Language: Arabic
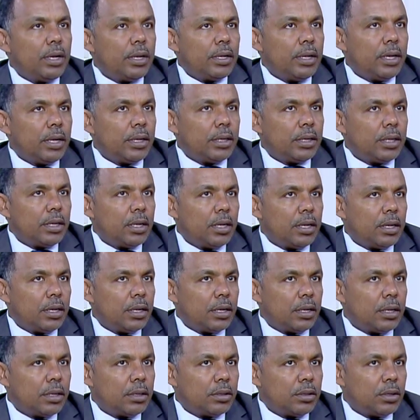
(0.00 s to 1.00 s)
يعني
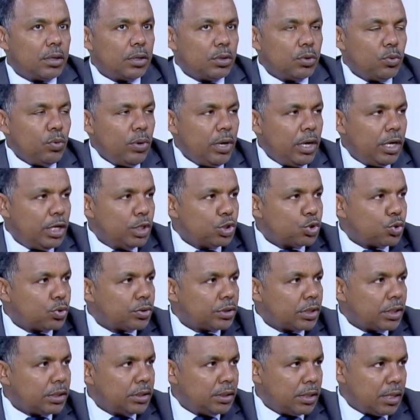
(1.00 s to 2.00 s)
نحيي
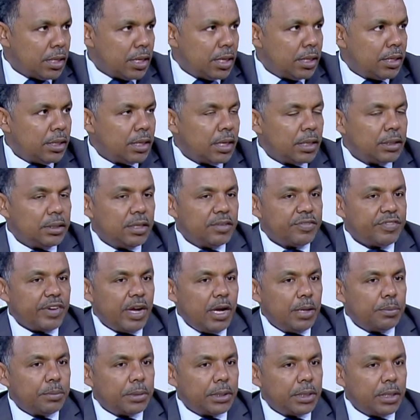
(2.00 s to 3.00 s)
شرطه
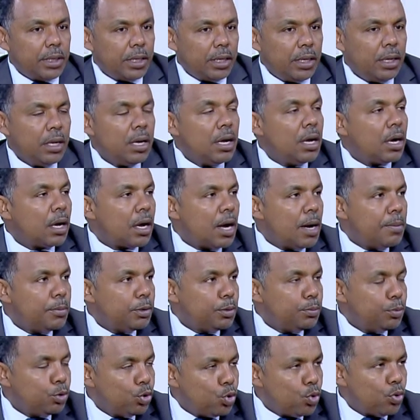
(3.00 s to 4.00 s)
الدفاع المدني
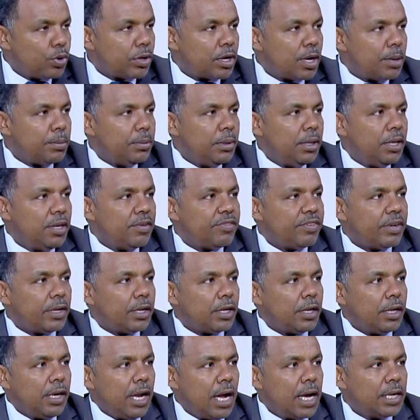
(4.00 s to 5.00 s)
قامت بدور كبير في
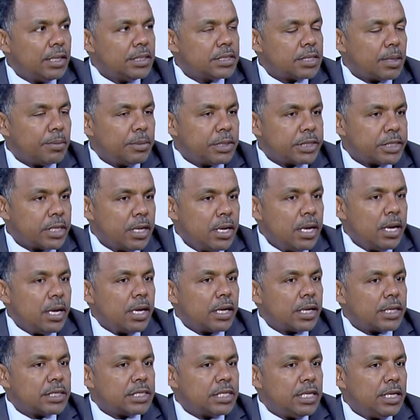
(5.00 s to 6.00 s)
الحاري امس
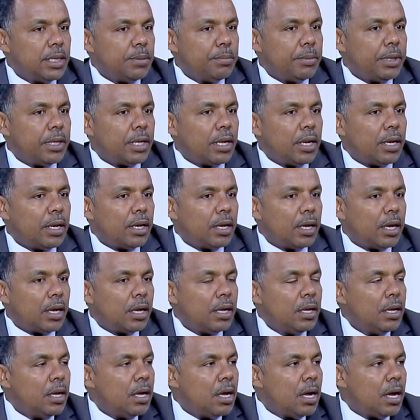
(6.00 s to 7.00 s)
كثير من
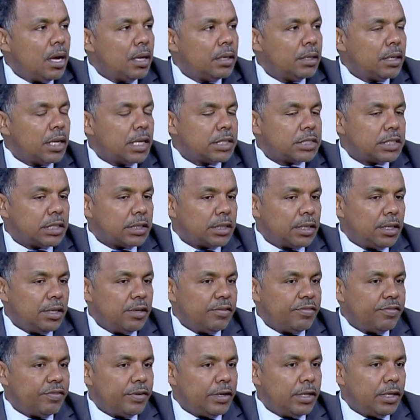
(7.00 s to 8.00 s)

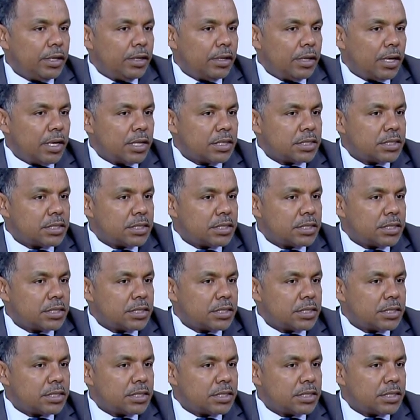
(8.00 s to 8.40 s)
الناشطين في